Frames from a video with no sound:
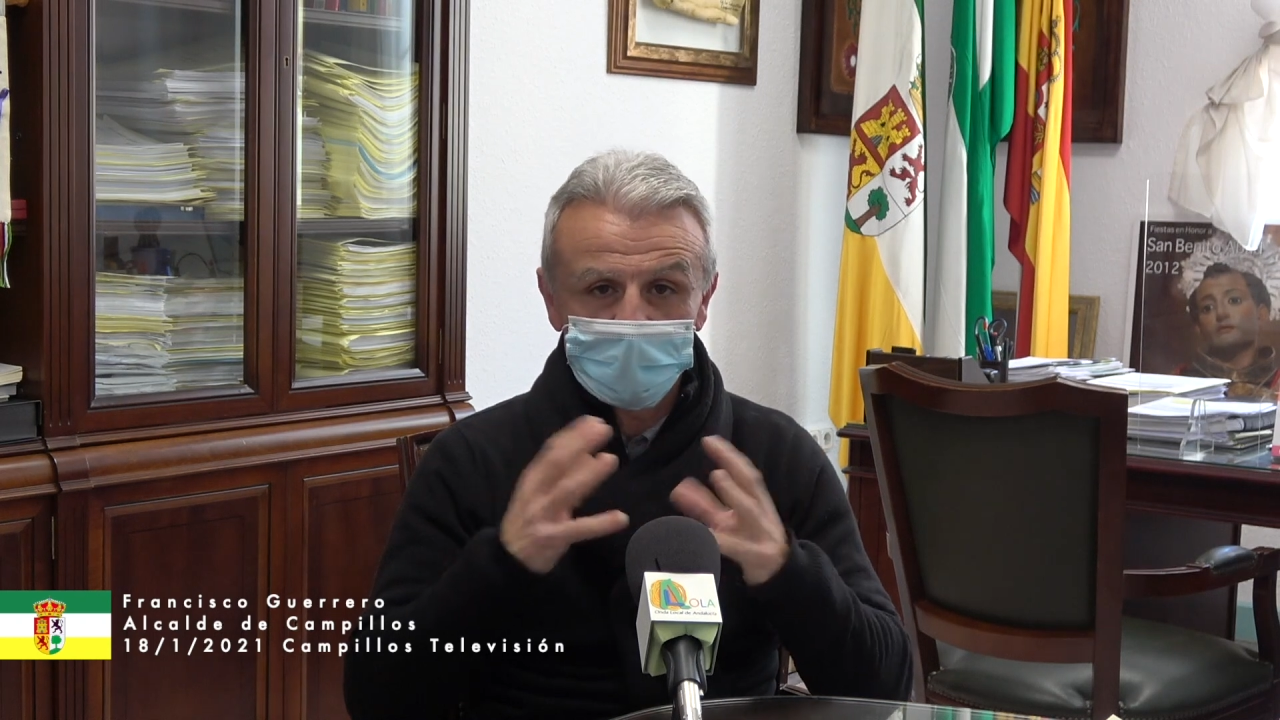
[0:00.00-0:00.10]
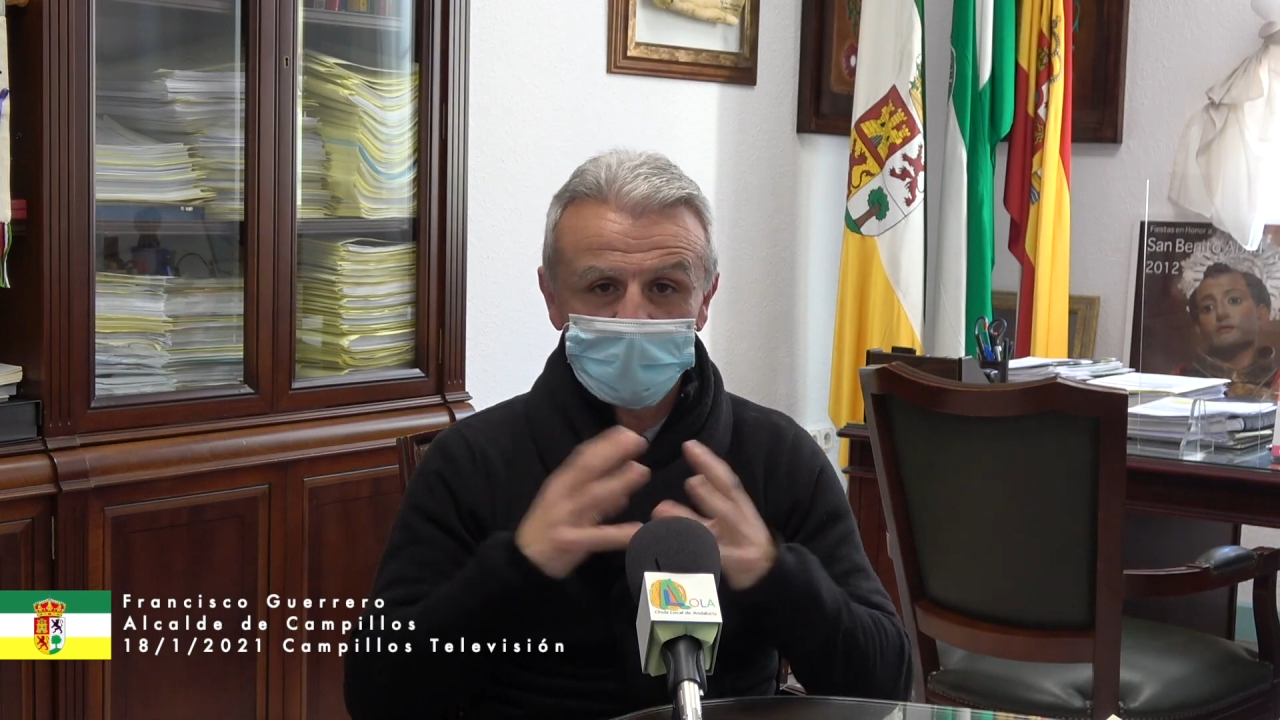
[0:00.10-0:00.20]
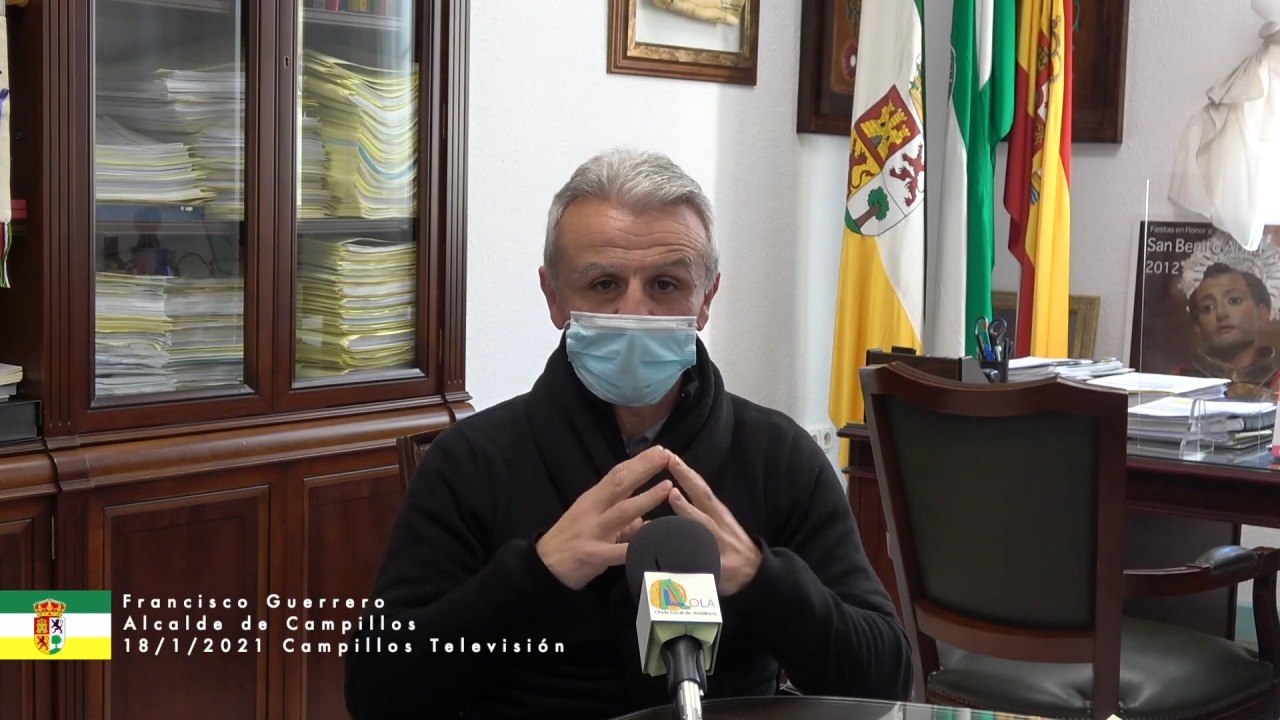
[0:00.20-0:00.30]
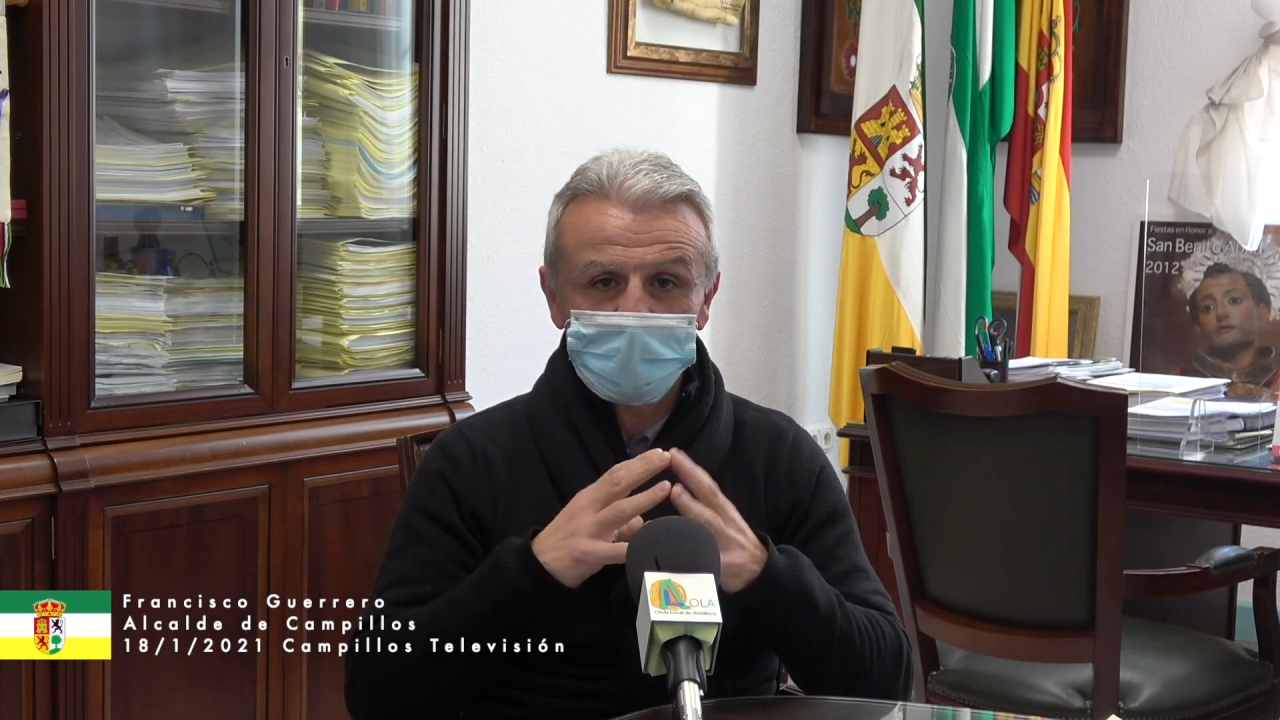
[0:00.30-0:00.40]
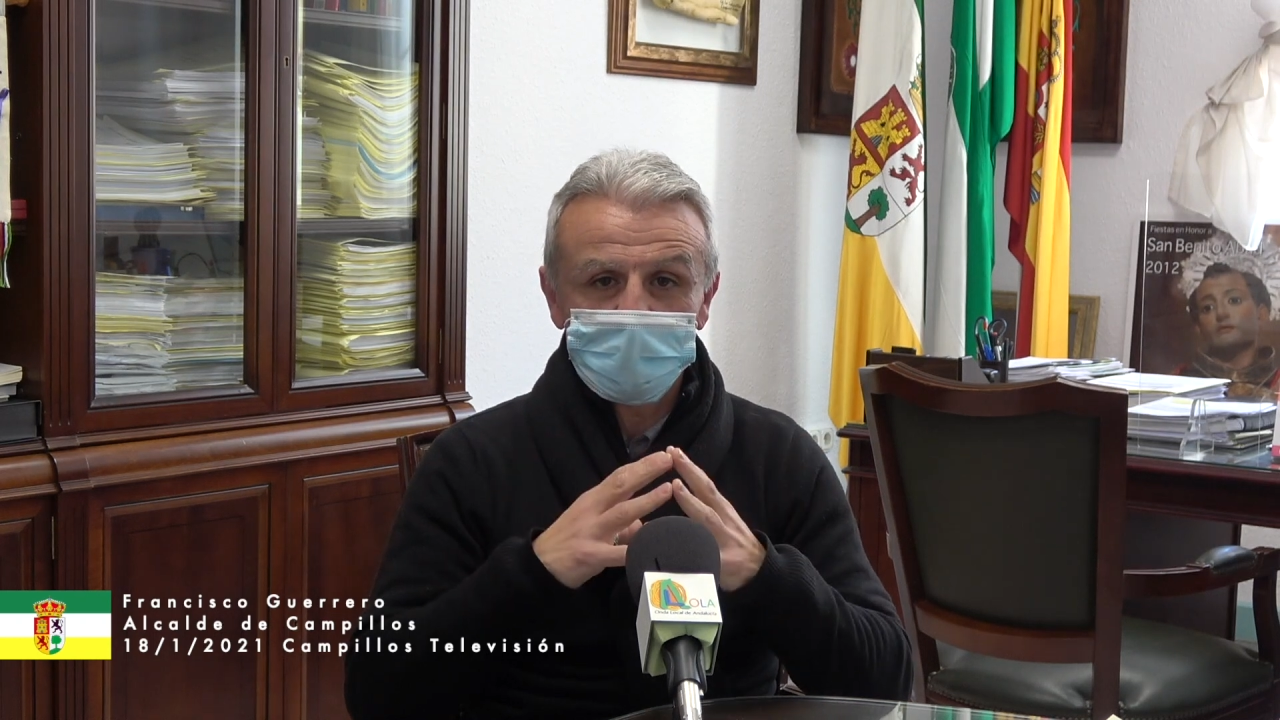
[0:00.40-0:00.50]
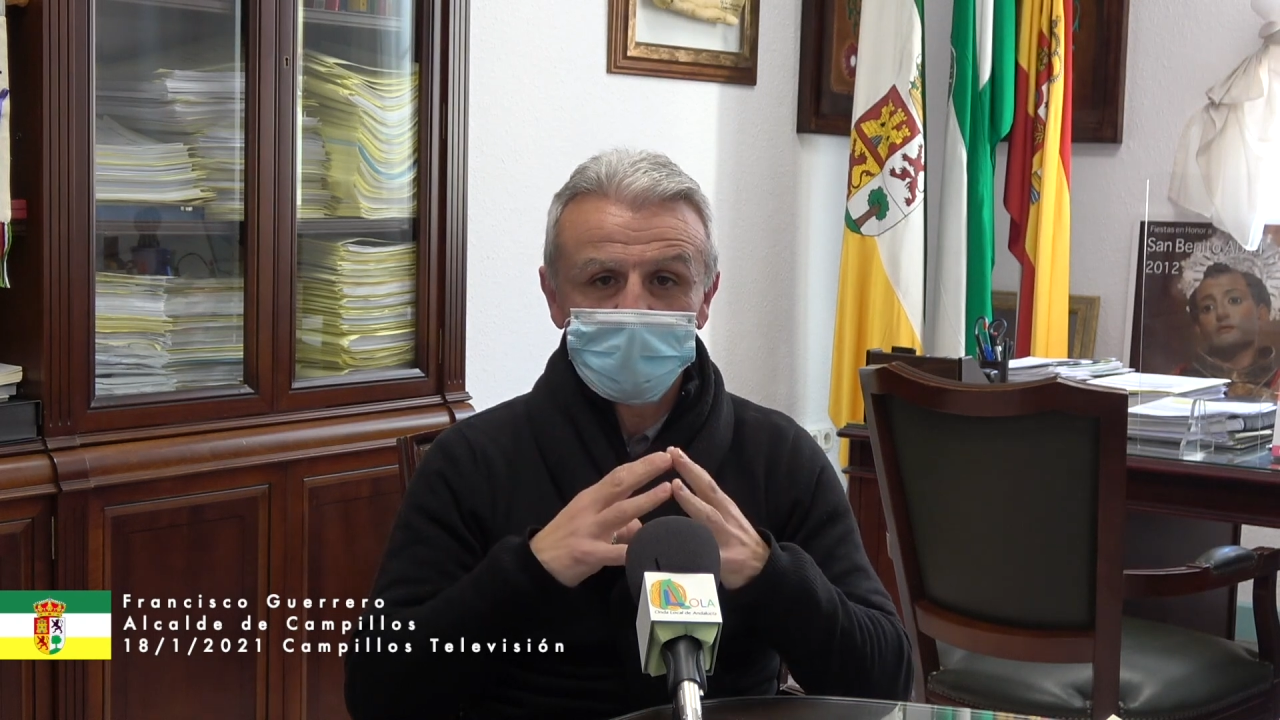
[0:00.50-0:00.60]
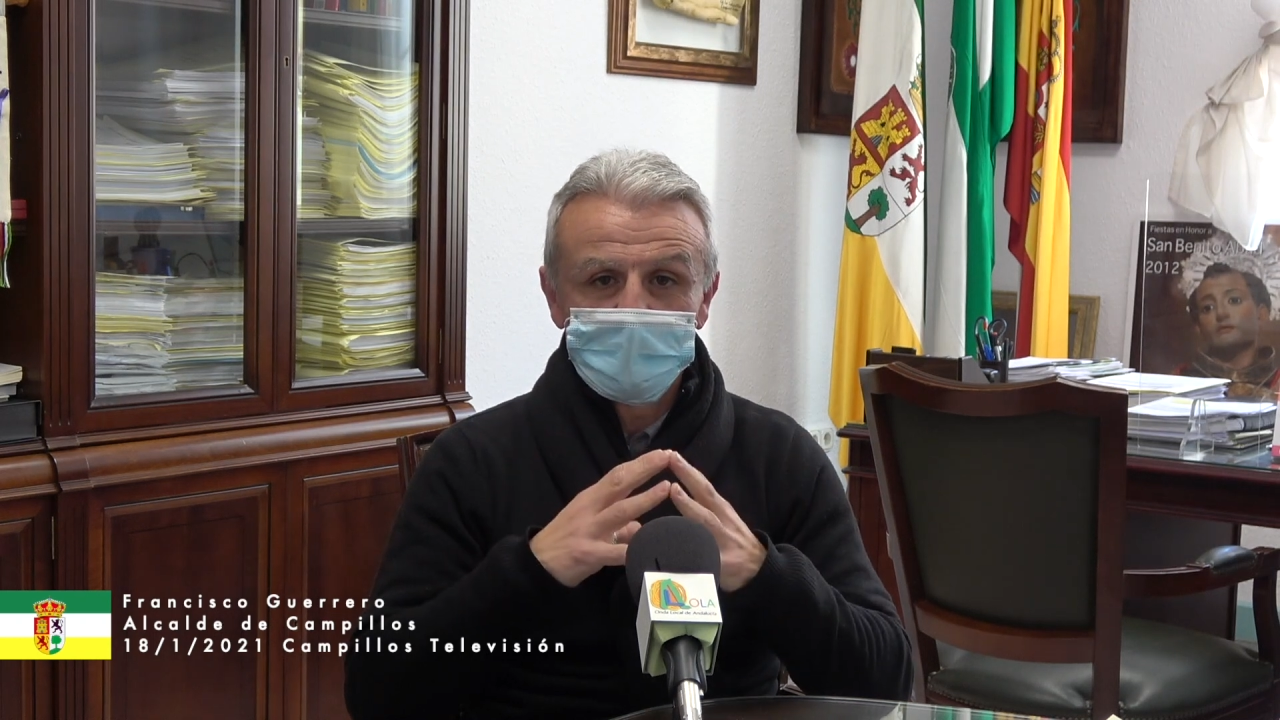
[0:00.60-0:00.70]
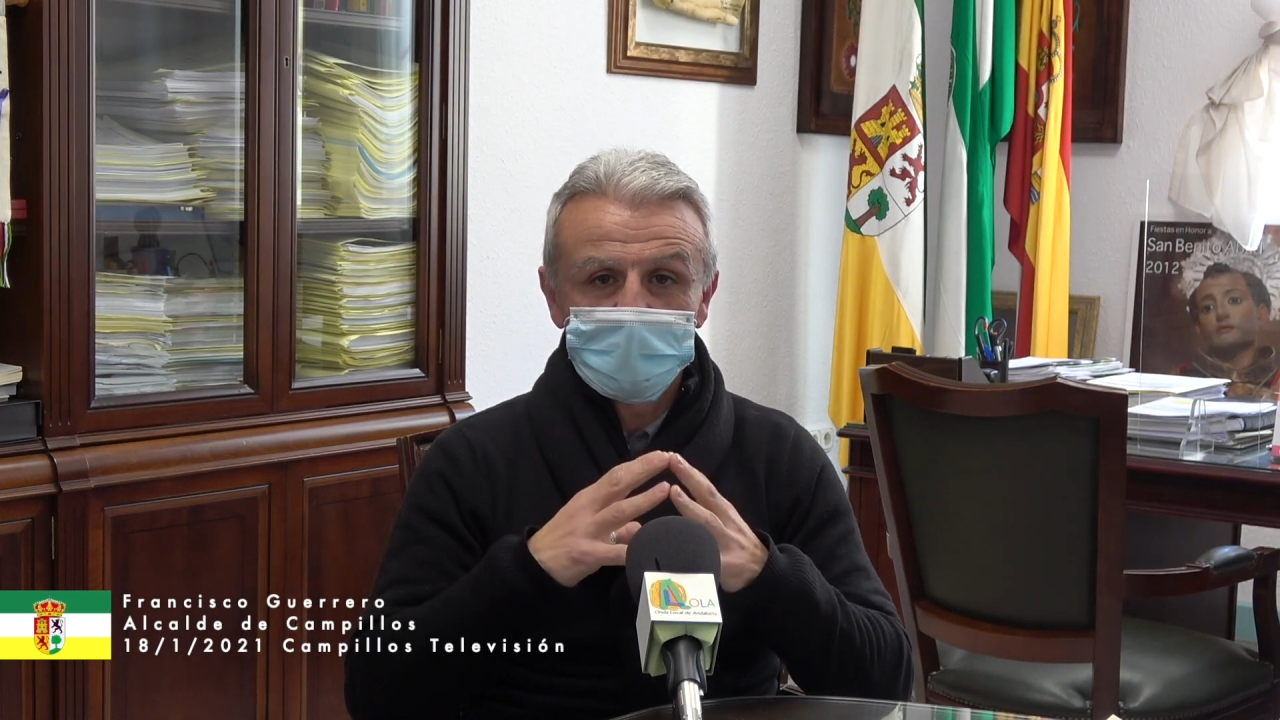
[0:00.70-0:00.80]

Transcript: tienen y,